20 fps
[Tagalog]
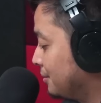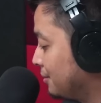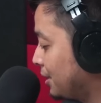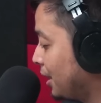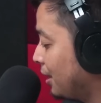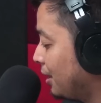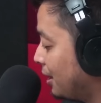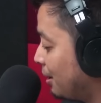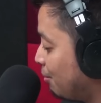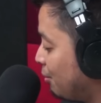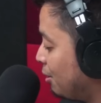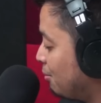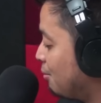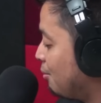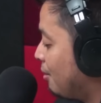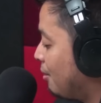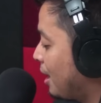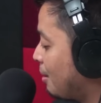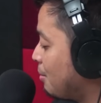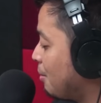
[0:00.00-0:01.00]
Tignan mo yung
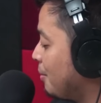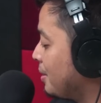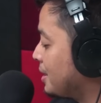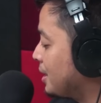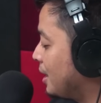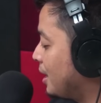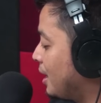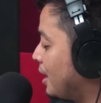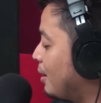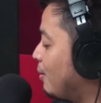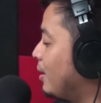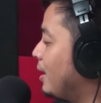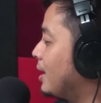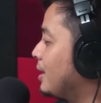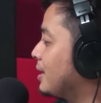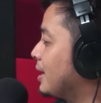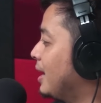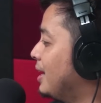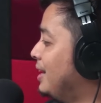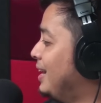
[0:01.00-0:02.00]
mukha mo, minsan nakakawalang
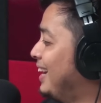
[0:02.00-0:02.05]
ganang.